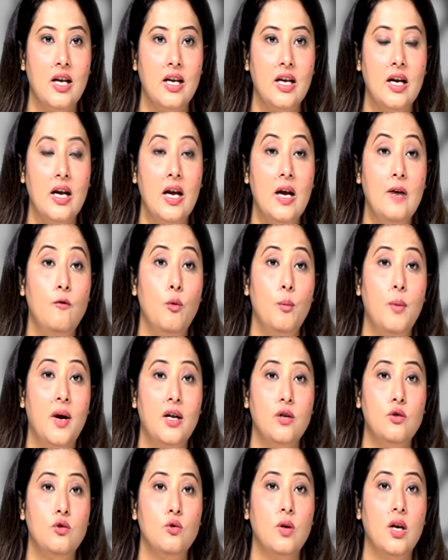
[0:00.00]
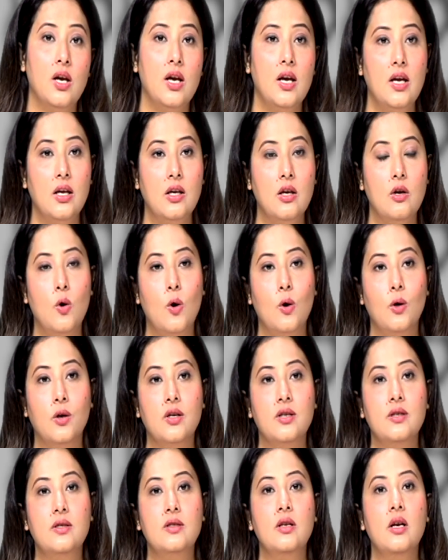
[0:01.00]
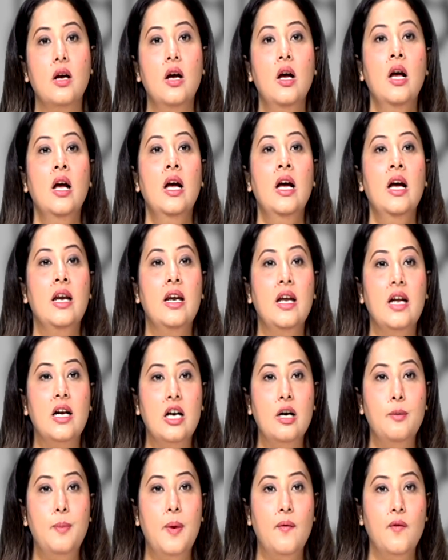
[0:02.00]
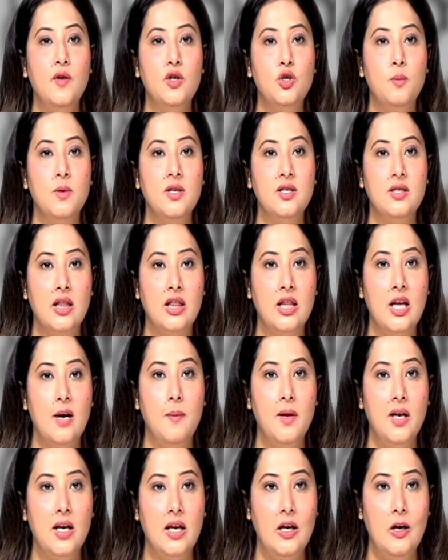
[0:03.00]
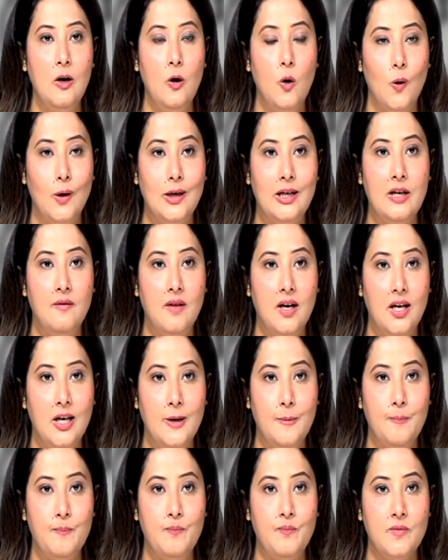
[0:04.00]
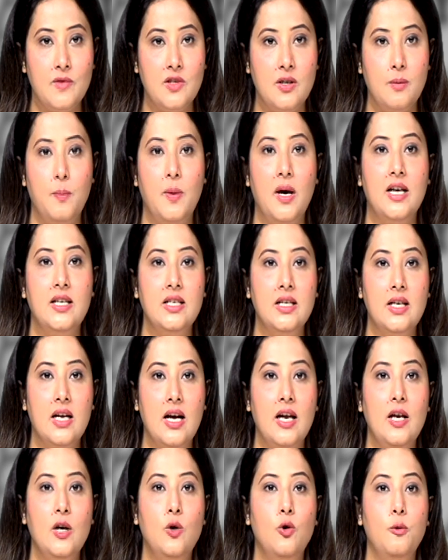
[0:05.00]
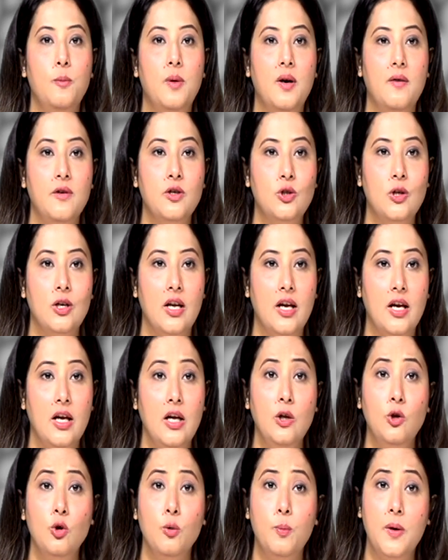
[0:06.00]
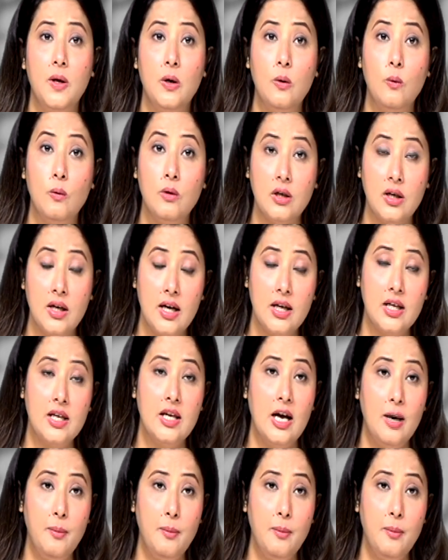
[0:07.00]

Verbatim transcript: रहे हैं वो मान चुके हैं कि कांग्रेस निकट भविष्य में सत्ता सत्ता में नहीं लौटने वाले जब पार्टी का ही कोई भविष्य नहीं तो फिर उनका क्या